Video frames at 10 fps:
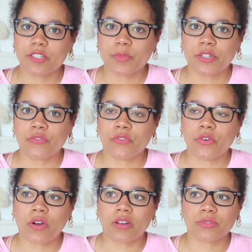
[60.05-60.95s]
ich bin
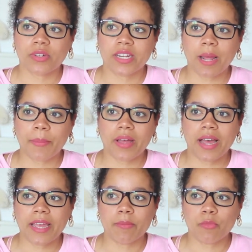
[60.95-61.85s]
vor so knapp
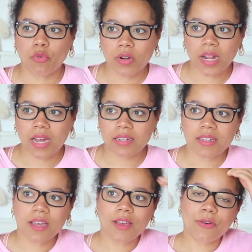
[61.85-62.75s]
einem Monat
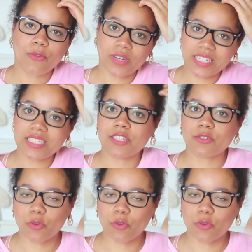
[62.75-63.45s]
richtig